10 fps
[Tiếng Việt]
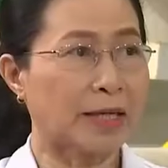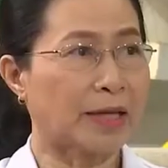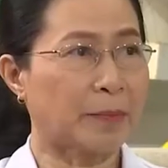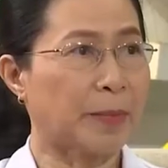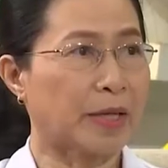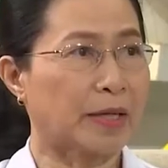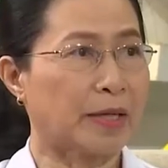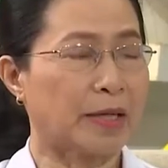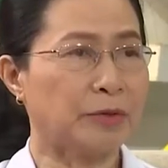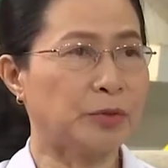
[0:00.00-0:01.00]
là đặc biệt
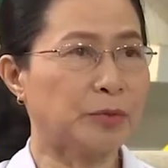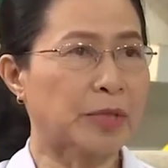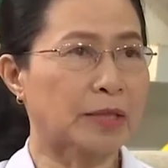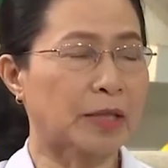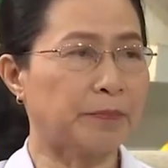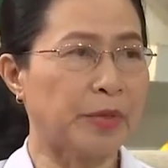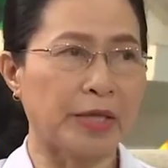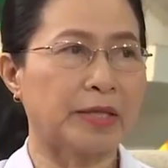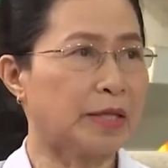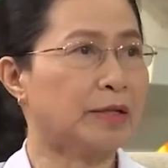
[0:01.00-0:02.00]
là nếu chúng ta tập
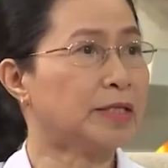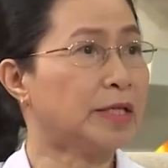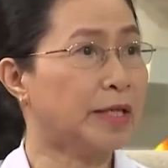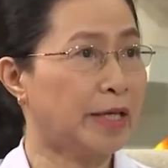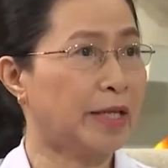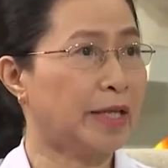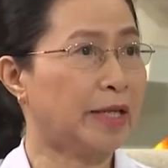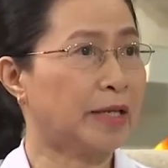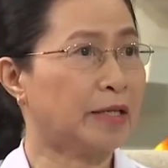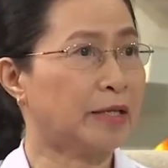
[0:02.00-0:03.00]
nhịn thì nó sẽ nhịn.
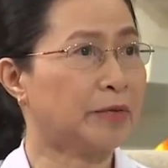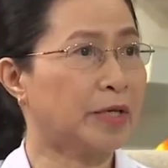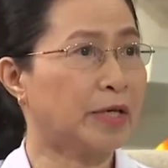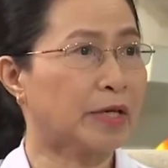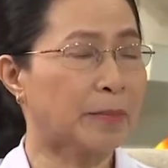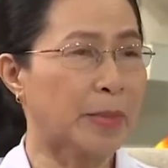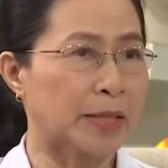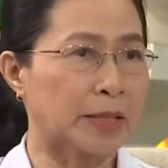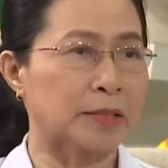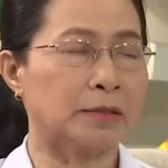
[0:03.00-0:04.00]
Nhiều khi các
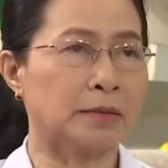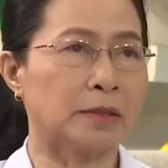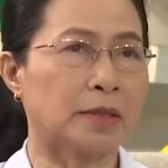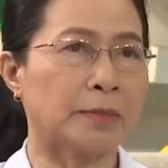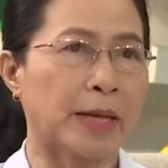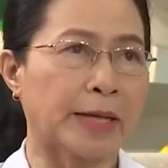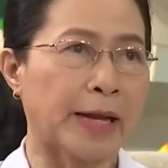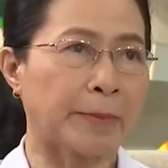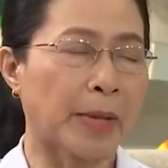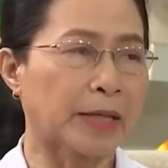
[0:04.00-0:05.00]
bạn thử tưởng tượng các bạn
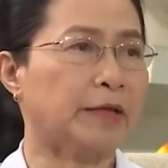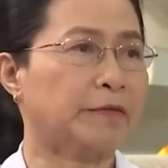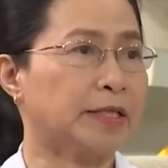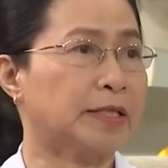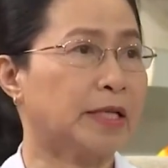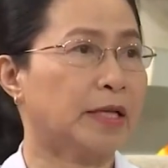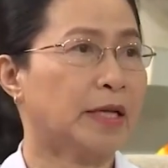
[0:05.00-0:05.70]
đang mắc đi vệ sinh,